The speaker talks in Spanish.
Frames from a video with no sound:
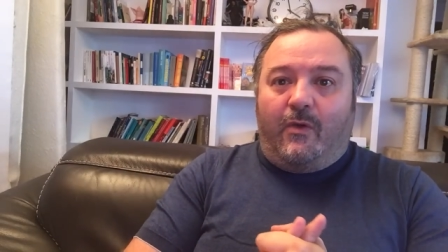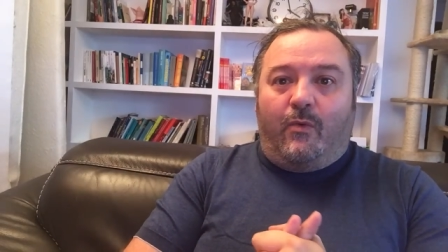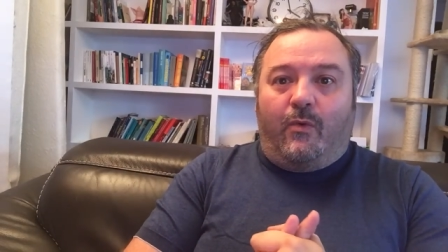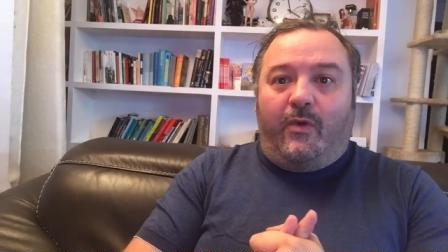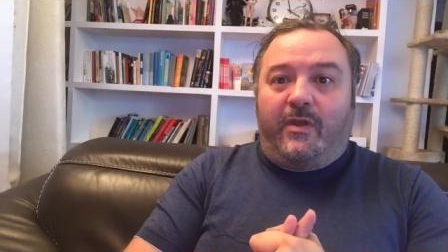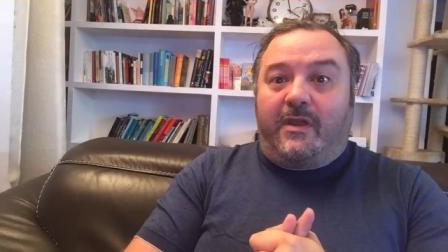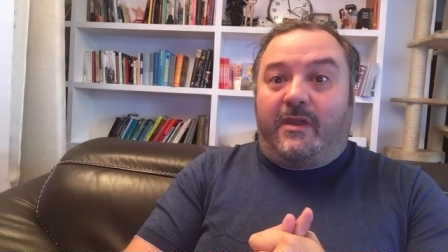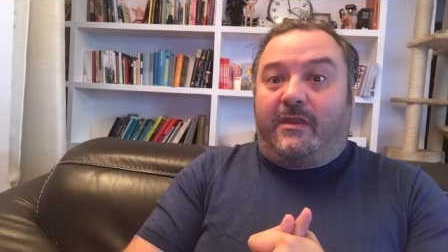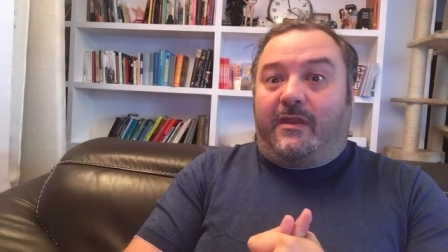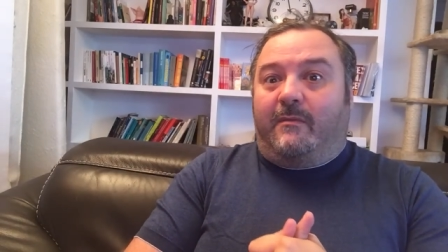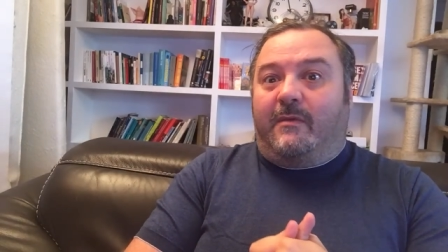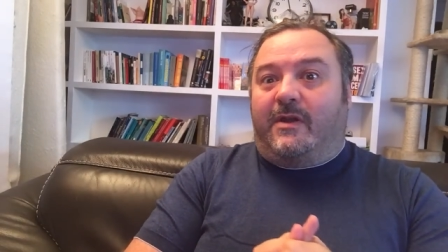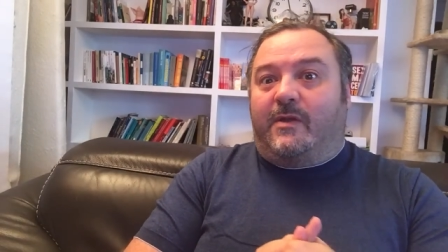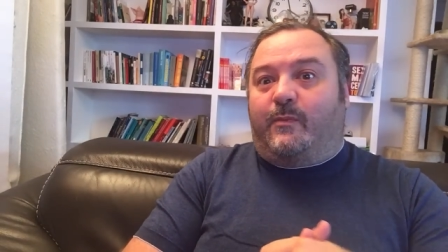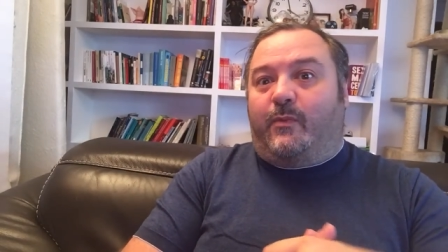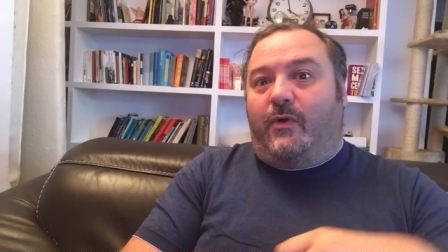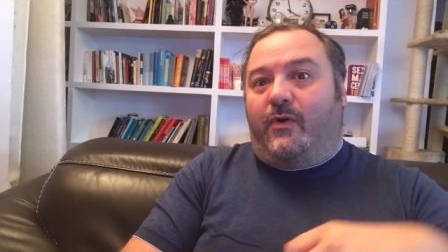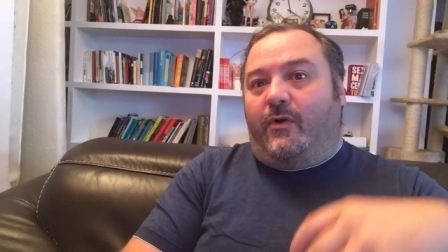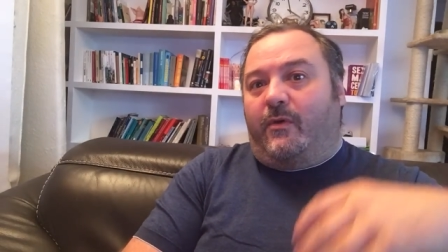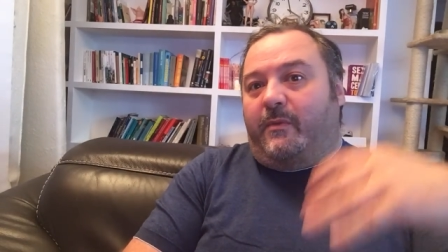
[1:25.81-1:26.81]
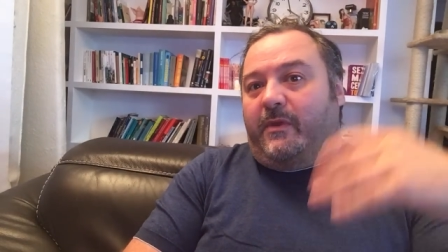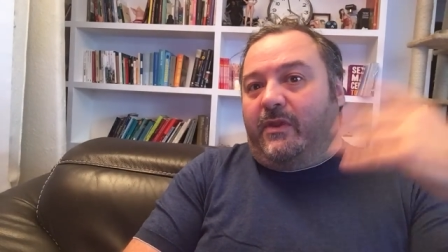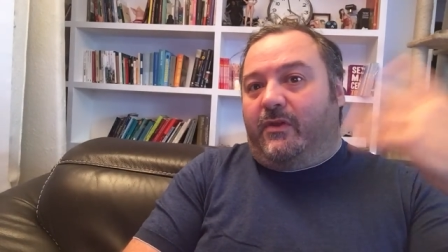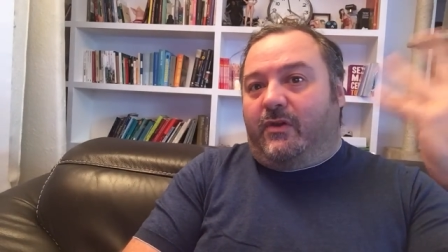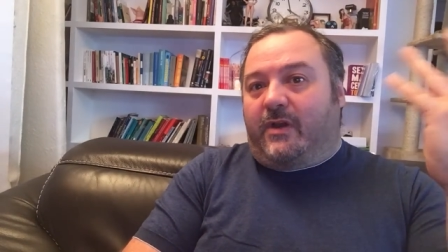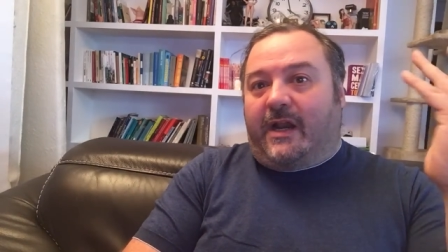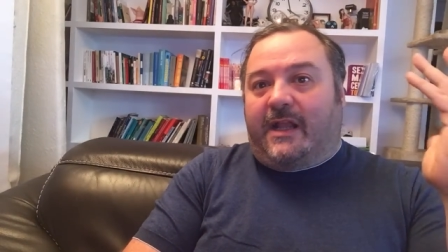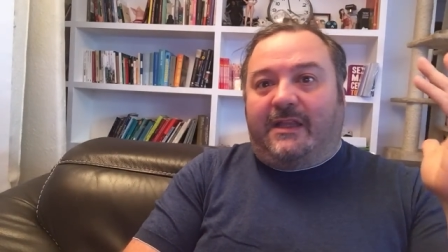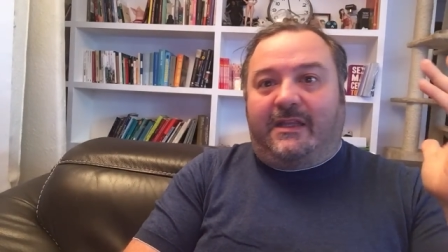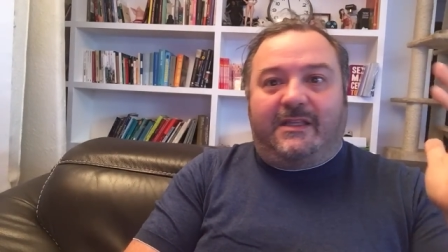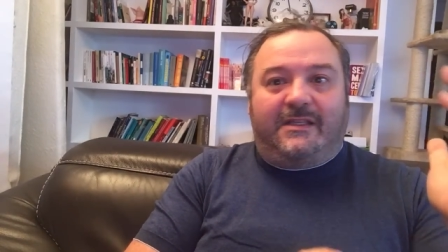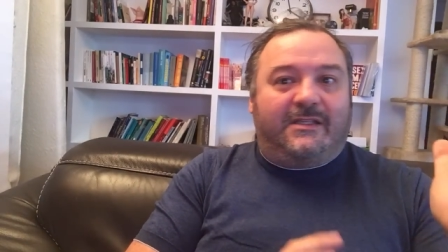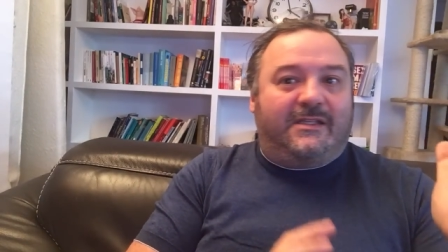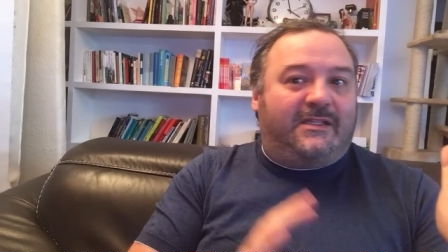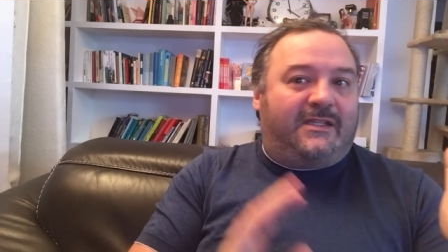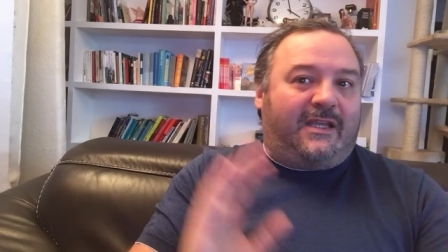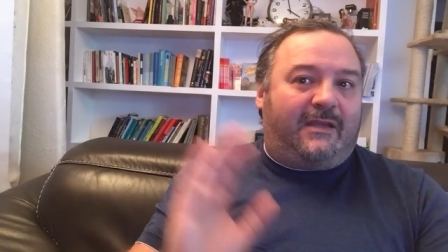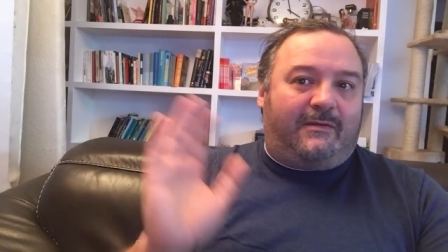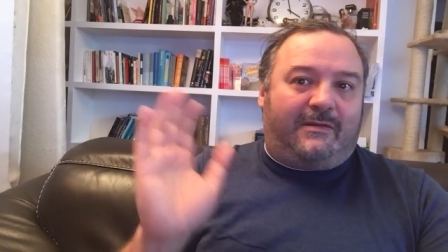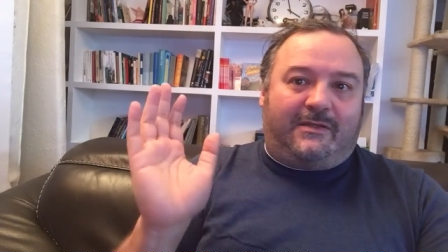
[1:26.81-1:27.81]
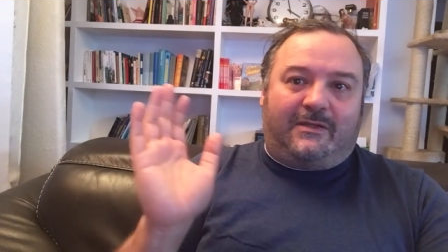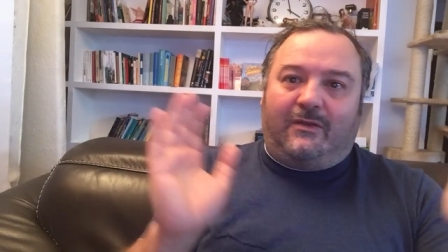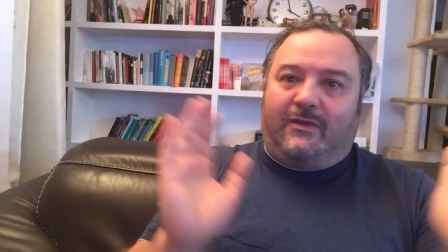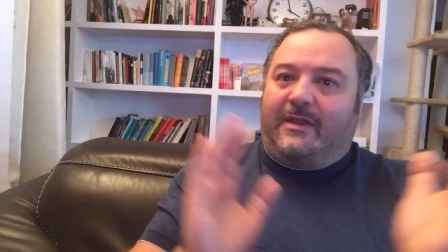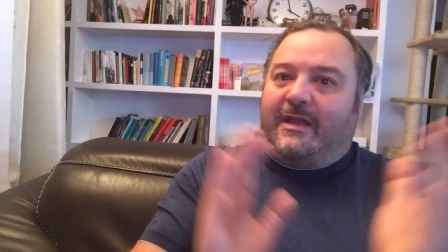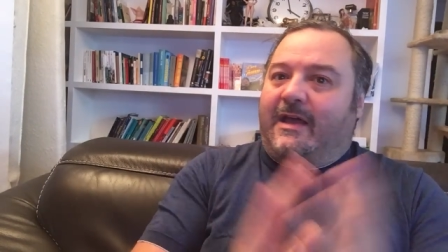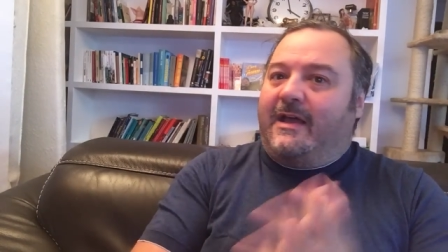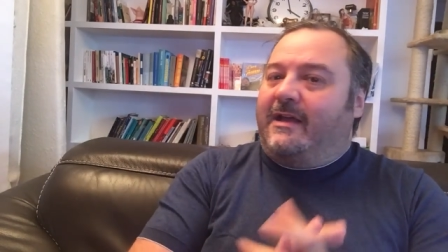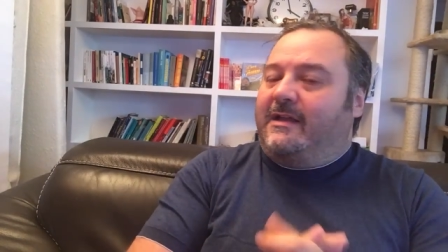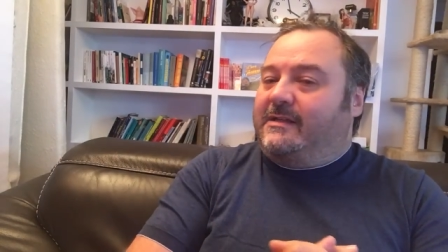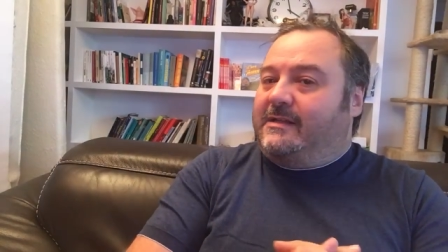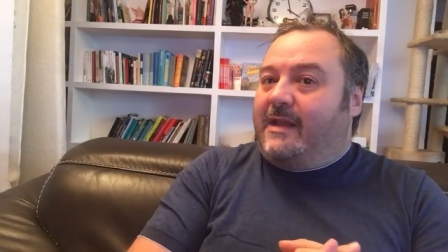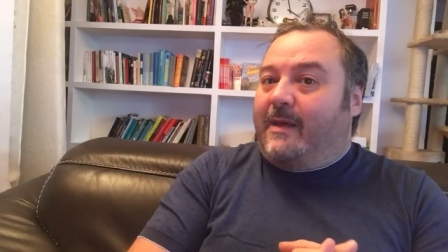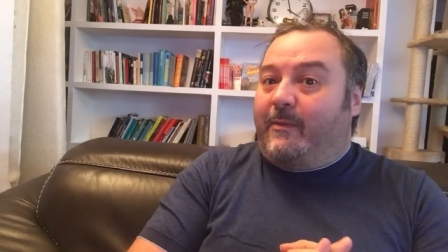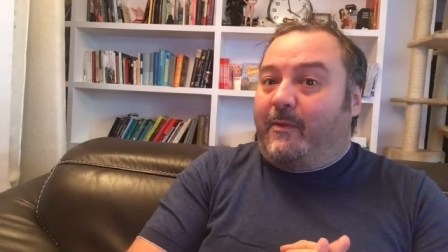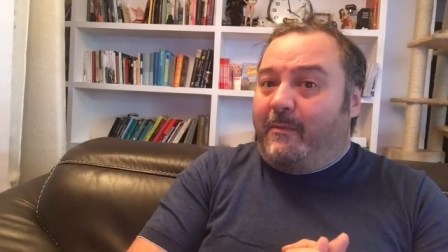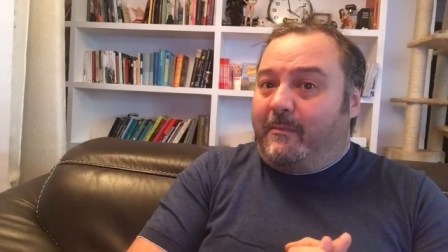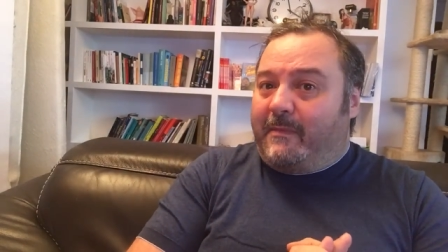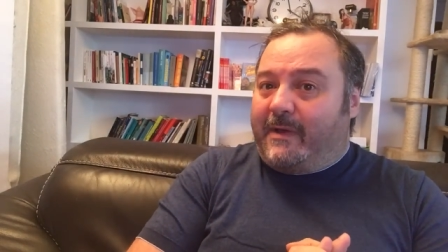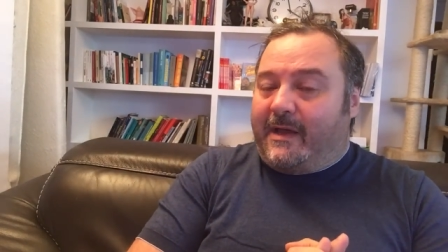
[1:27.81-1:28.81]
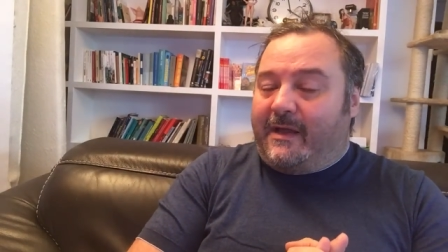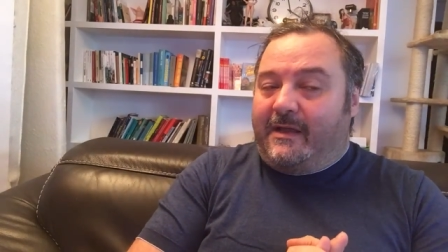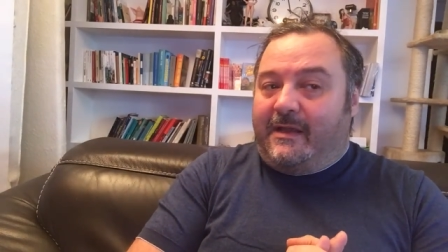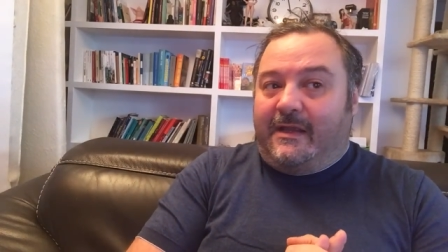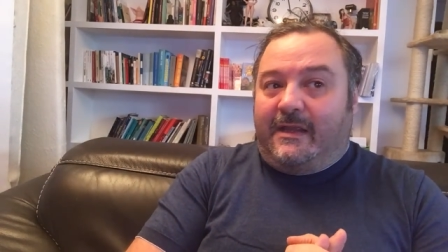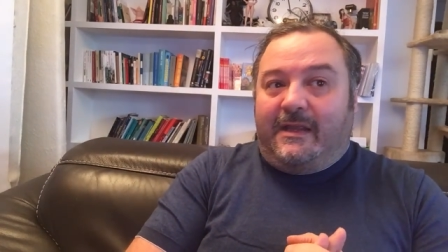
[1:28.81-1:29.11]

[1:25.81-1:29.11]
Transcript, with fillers: Uy, encima les pongo vídeo gratis, es que esto ya es la bomba.